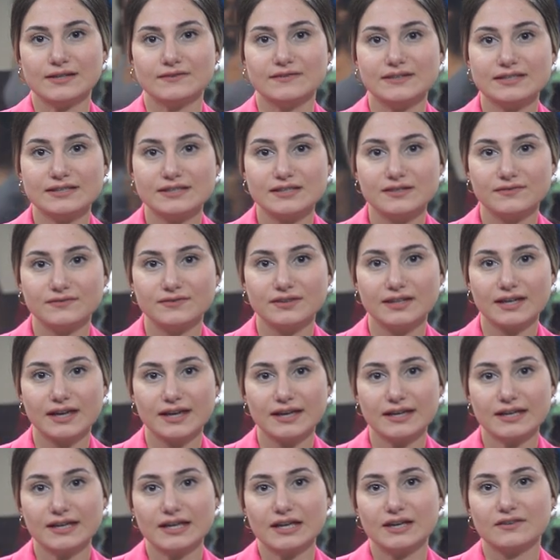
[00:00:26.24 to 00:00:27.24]

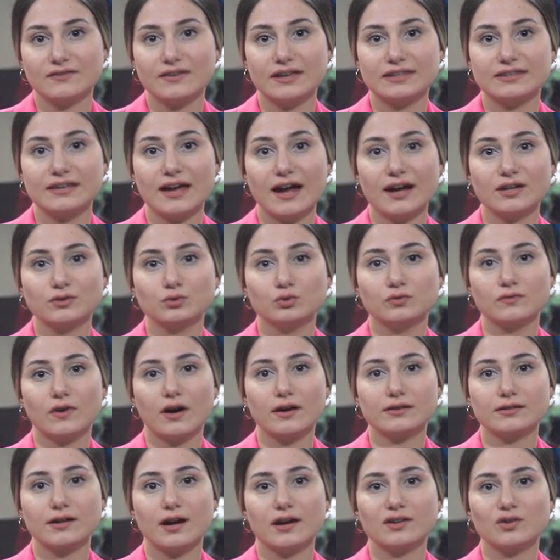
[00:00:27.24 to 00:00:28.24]
vitrifiye ve yer
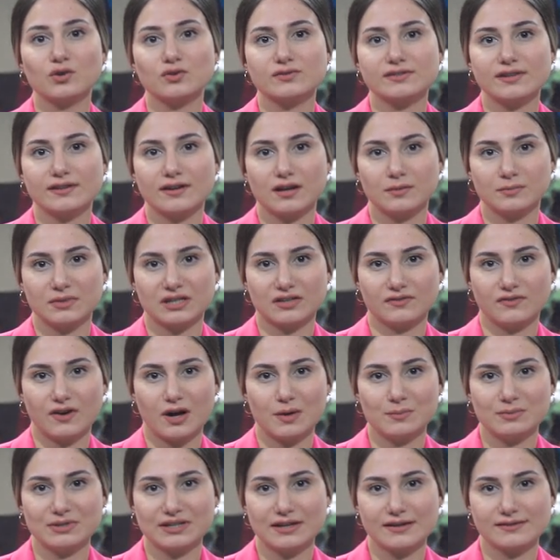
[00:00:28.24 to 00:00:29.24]
duvar karo seramik
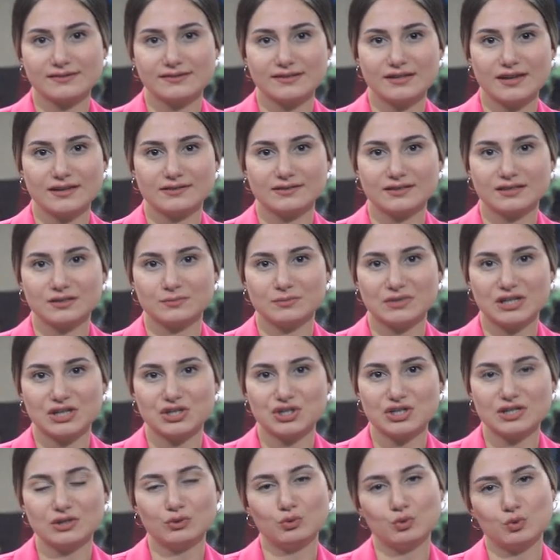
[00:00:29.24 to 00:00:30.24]
fabrikası yatırımı
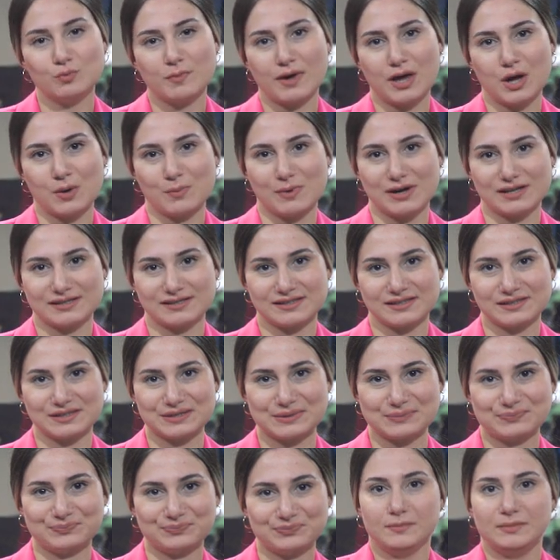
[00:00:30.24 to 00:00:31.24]
için düğmeye
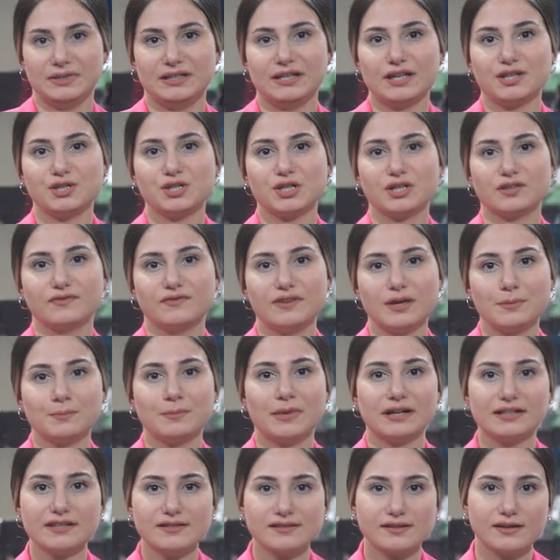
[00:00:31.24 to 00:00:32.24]
bastı. Bilecik ve
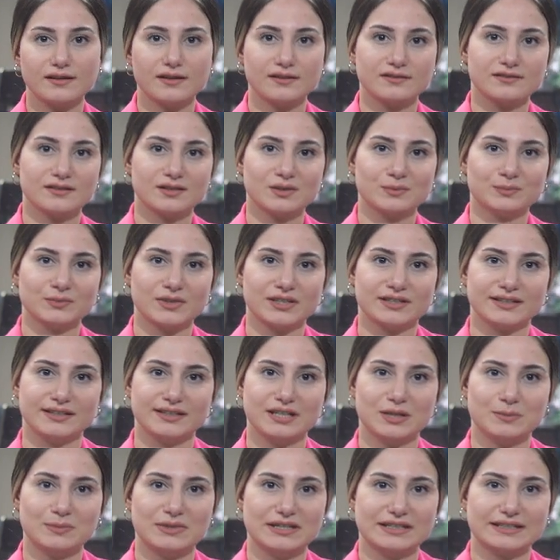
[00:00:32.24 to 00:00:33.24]
Manisa
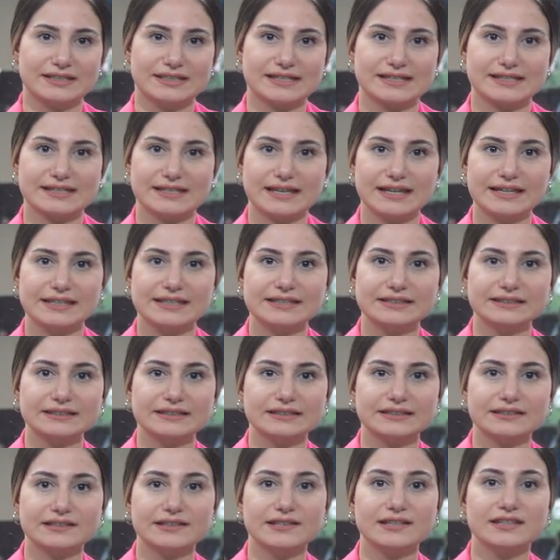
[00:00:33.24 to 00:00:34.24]
yatırımlarıyla birlikte
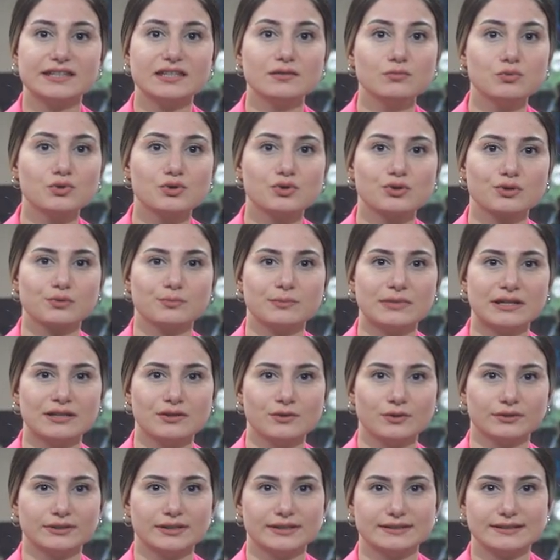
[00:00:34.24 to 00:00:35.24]
yıllık 2,5
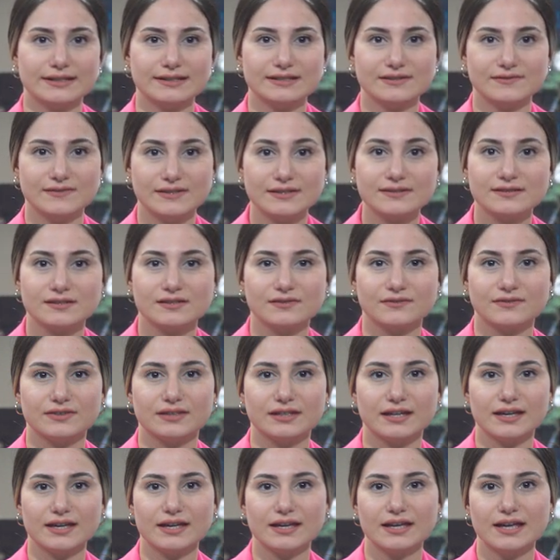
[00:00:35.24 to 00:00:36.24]
milyon adet
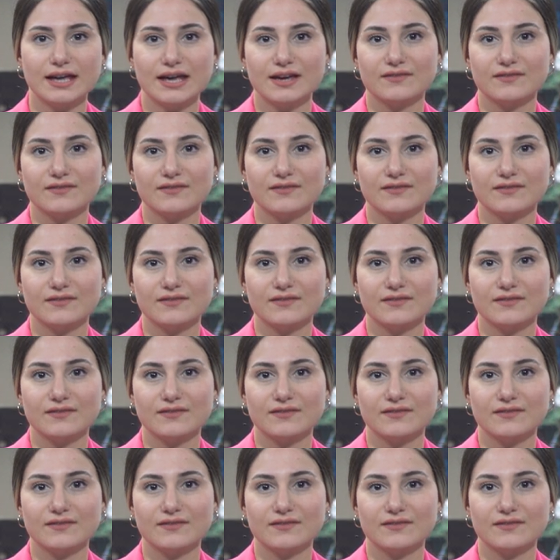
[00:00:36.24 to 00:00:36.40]
vitrifiye